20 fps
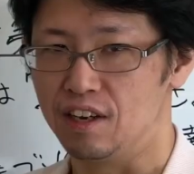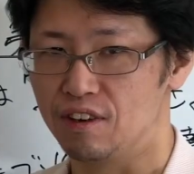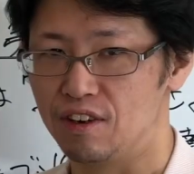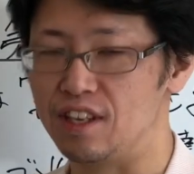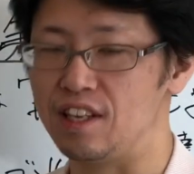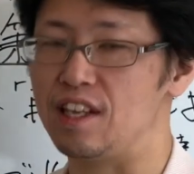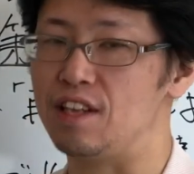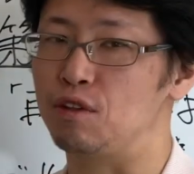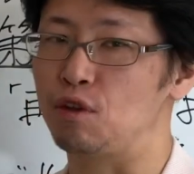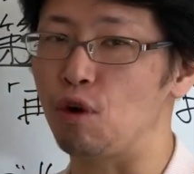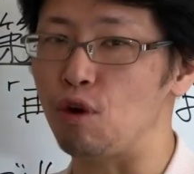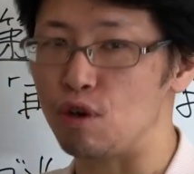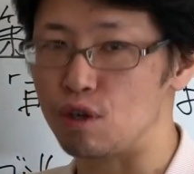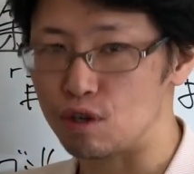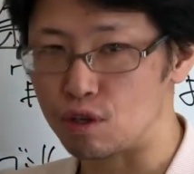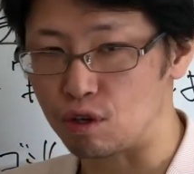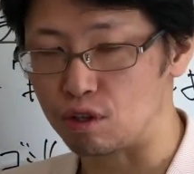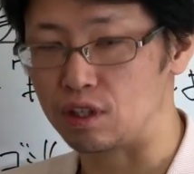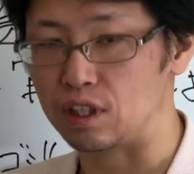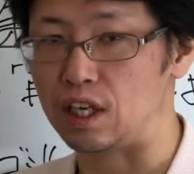これね、どう
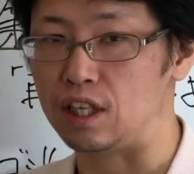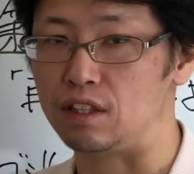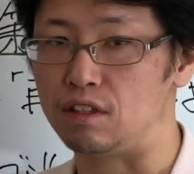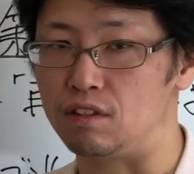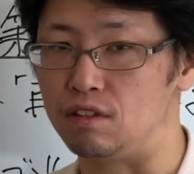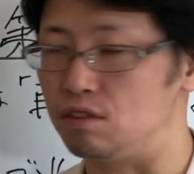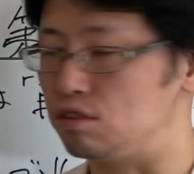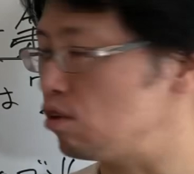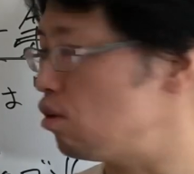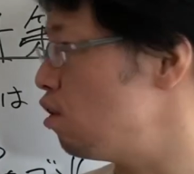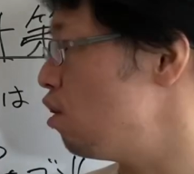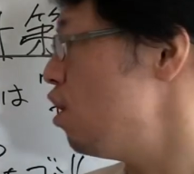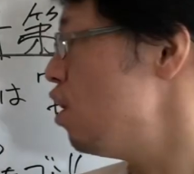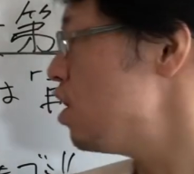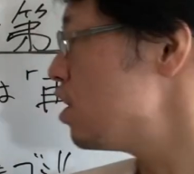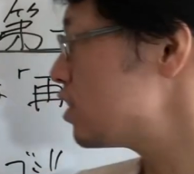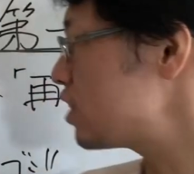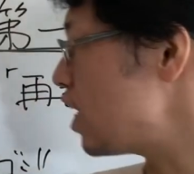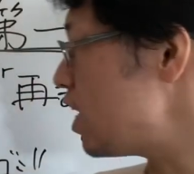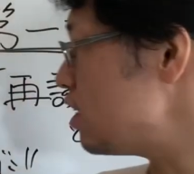いうことかっていうと、
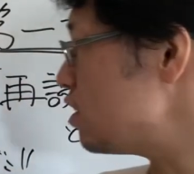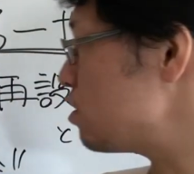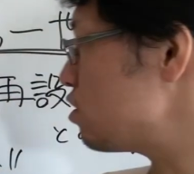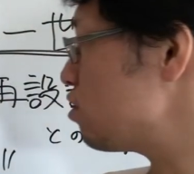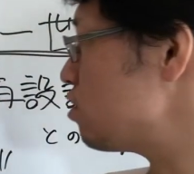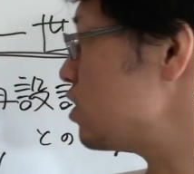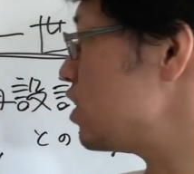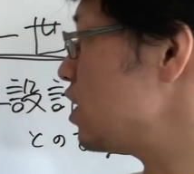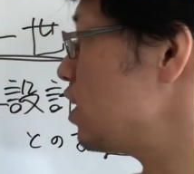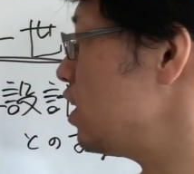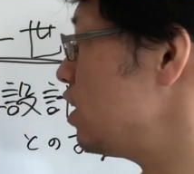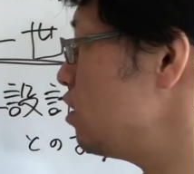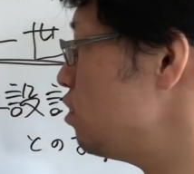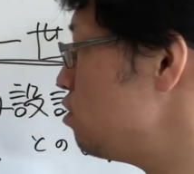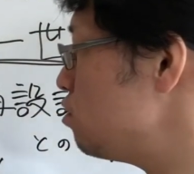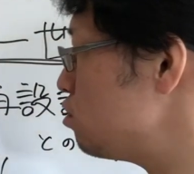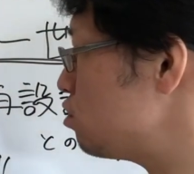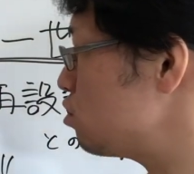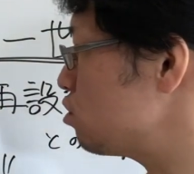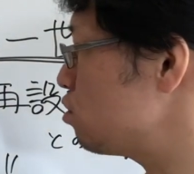35歳から
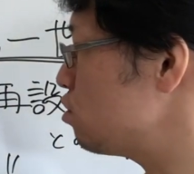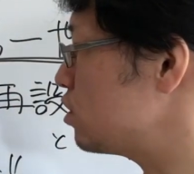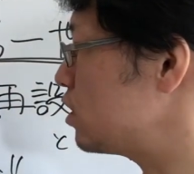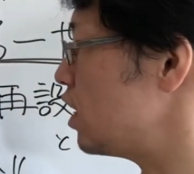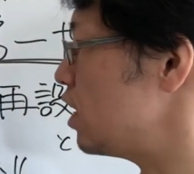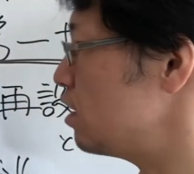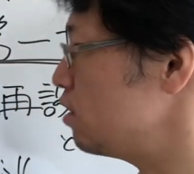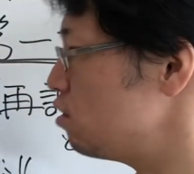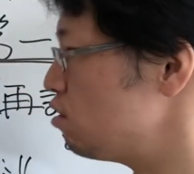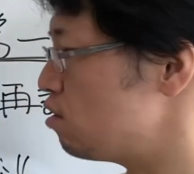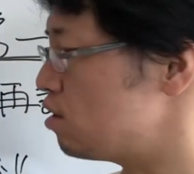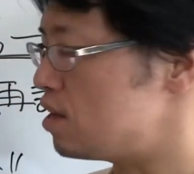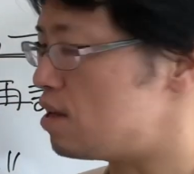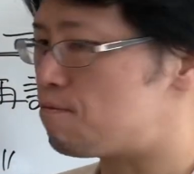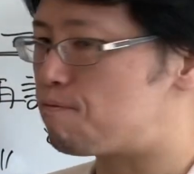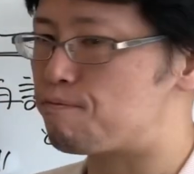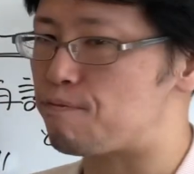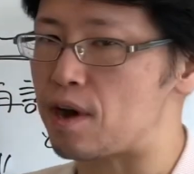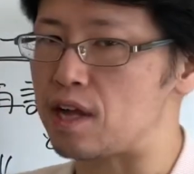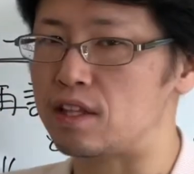45歳の一
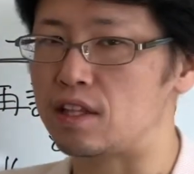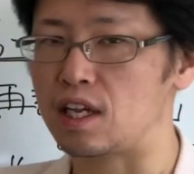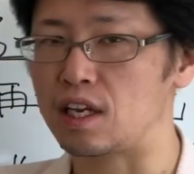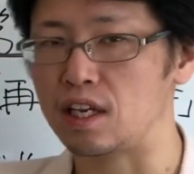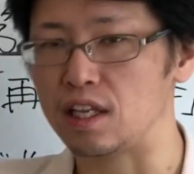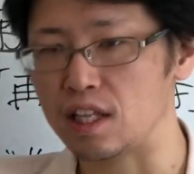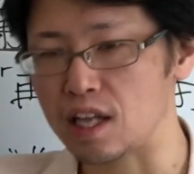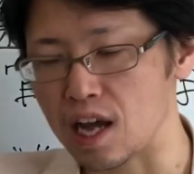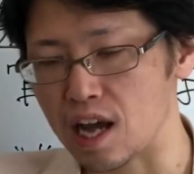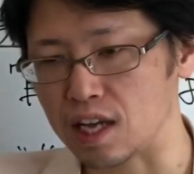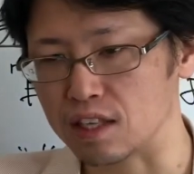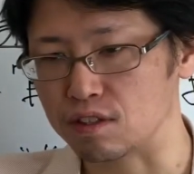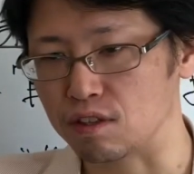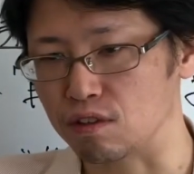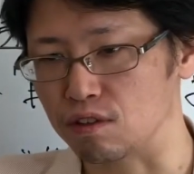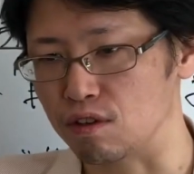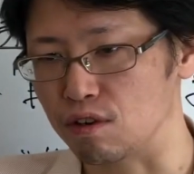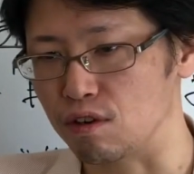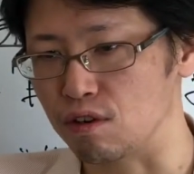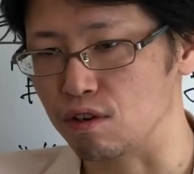般的な、
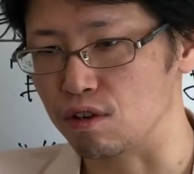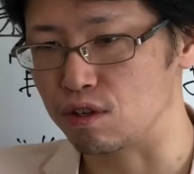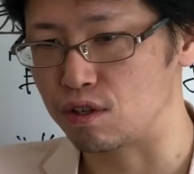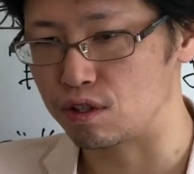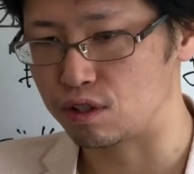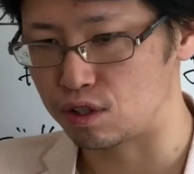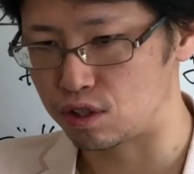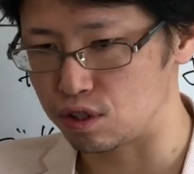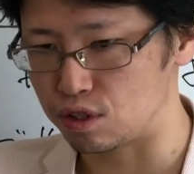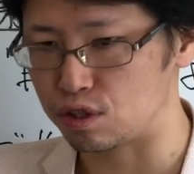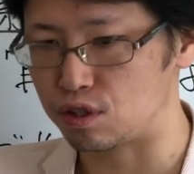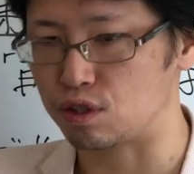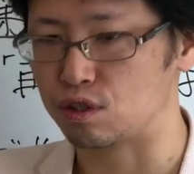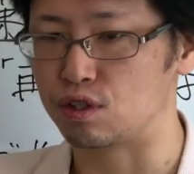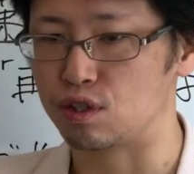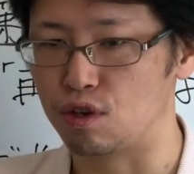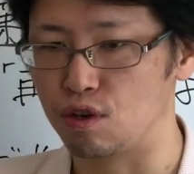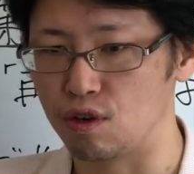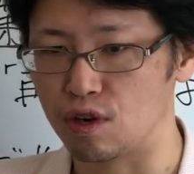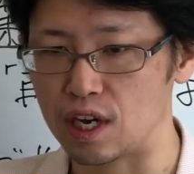就
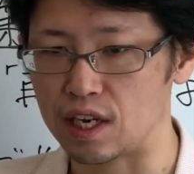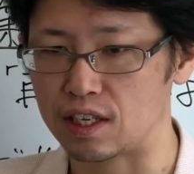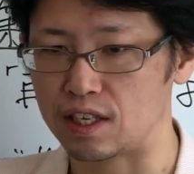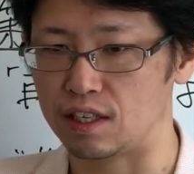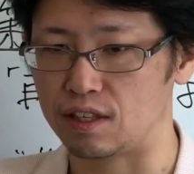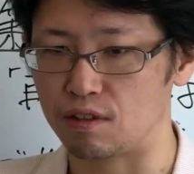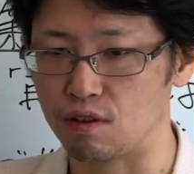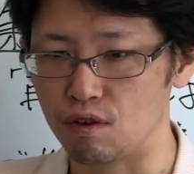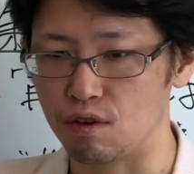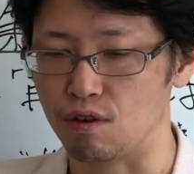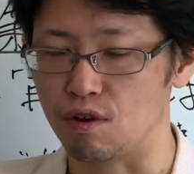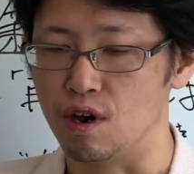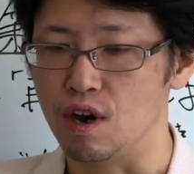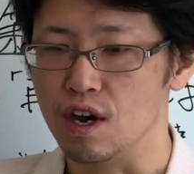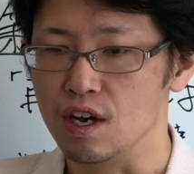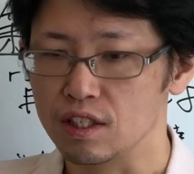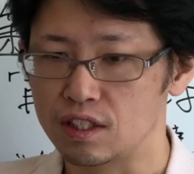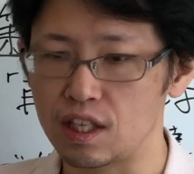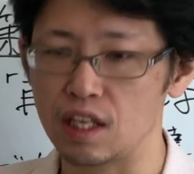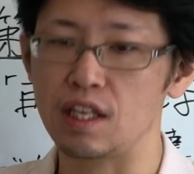職氷河期の
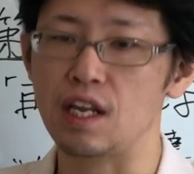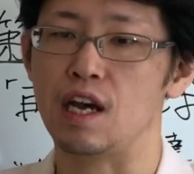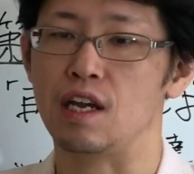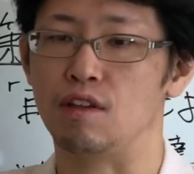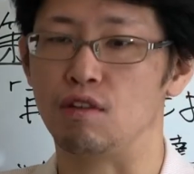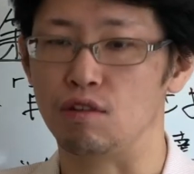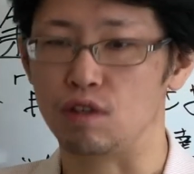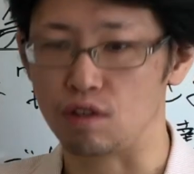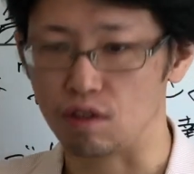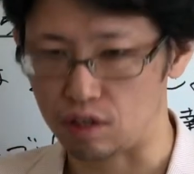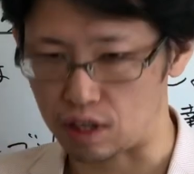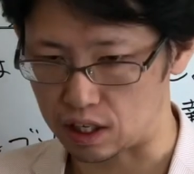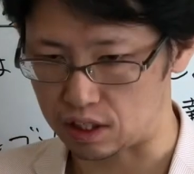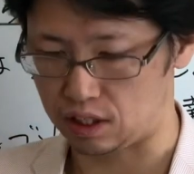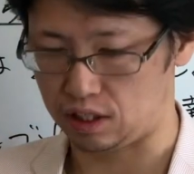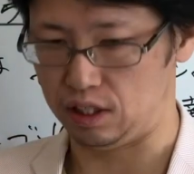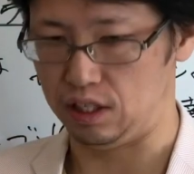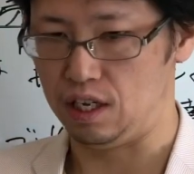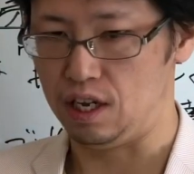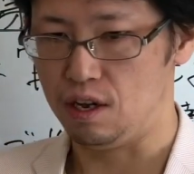世代の人た
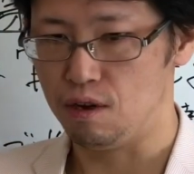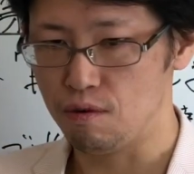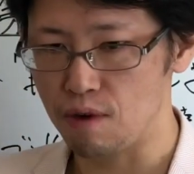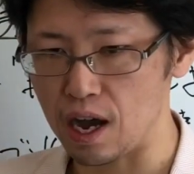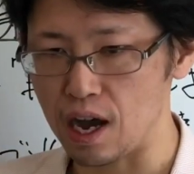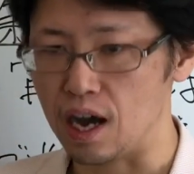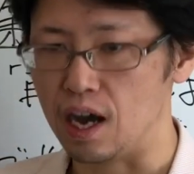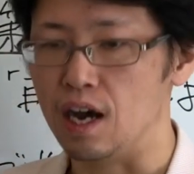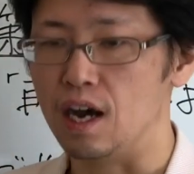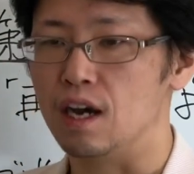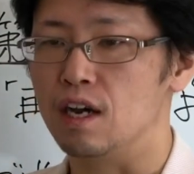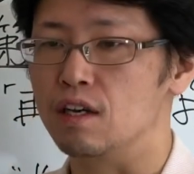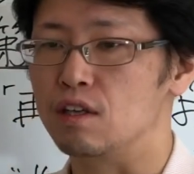ちは、